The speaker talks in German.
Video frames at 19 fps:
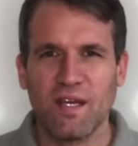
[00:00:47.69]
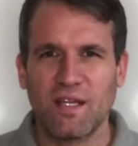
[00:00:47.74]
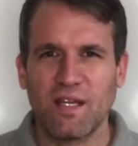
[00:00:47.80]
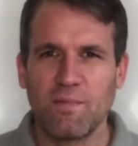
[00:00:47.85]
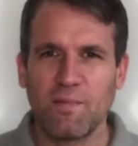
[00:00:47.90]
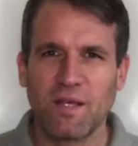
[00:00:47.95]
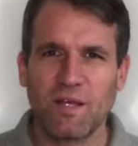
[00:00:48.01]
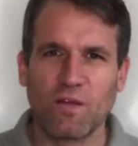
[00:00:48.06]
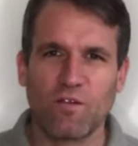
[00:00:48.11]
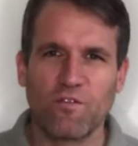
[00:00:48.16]
die
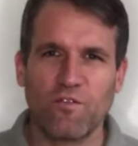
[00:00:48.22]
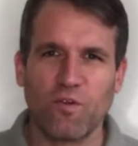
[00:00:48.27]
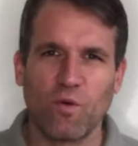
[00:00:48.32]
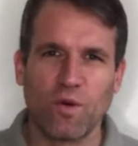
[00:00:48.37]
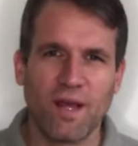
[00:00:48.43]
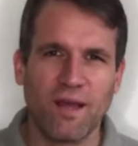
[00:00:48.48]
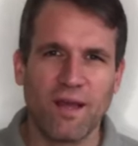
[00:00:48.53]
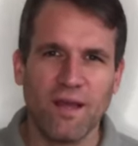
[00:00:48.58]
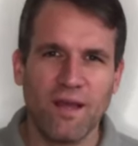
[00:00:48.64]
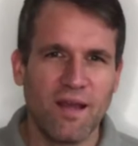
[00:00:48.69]

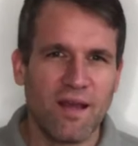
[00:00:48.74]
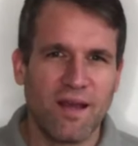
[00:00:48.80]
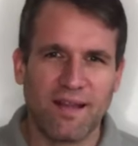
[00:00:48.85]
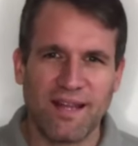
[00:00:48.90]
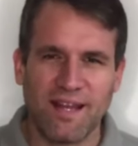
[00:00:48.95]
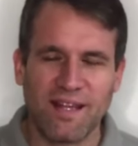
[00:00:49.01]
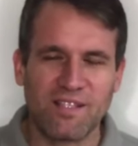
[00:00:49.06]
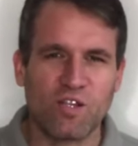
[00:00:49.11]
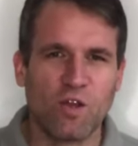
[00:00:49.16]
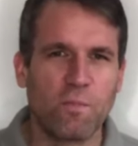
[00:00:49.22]
Mikrofone
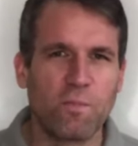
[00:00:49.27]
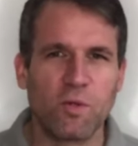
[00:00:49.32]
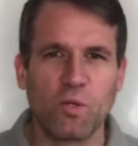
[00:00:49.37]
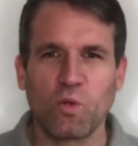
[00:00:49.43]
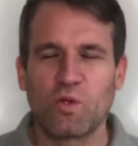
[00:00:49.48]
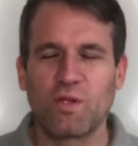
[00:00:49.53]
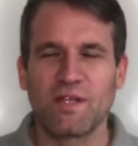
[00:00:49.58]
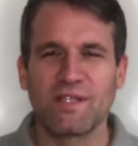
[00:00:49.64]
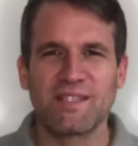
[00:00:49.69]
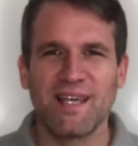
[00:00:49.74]
deines
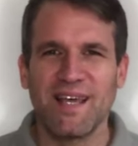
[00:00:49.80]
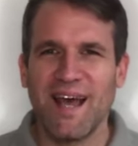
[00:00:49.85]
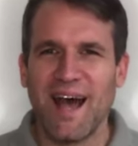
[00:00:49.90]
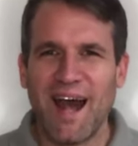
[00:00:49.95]
Computers,